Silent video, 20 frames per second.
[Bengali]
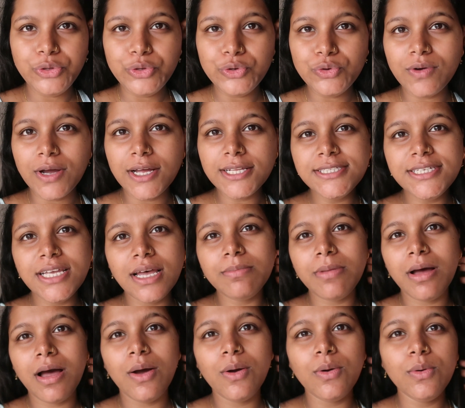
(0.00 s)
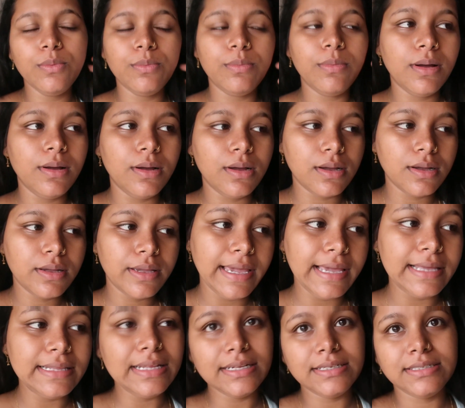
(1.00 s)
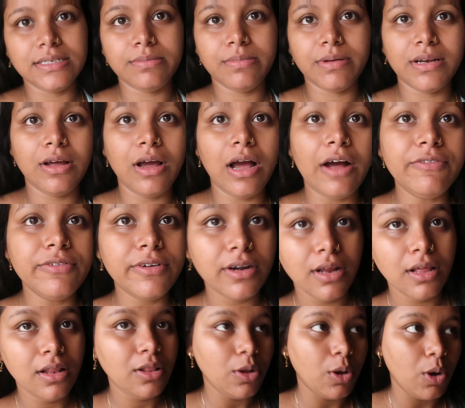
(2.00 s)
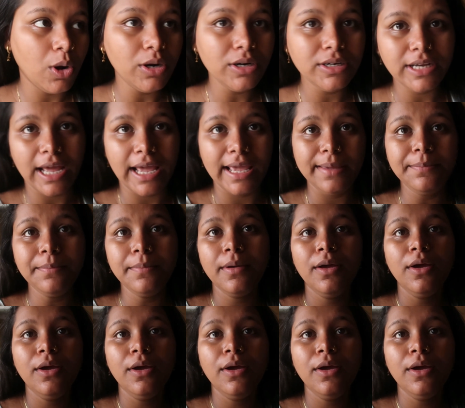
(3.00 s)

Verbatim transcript: ইউওয়ান সামহাও কেঁদেছে মানে আফটার আ লং টাইম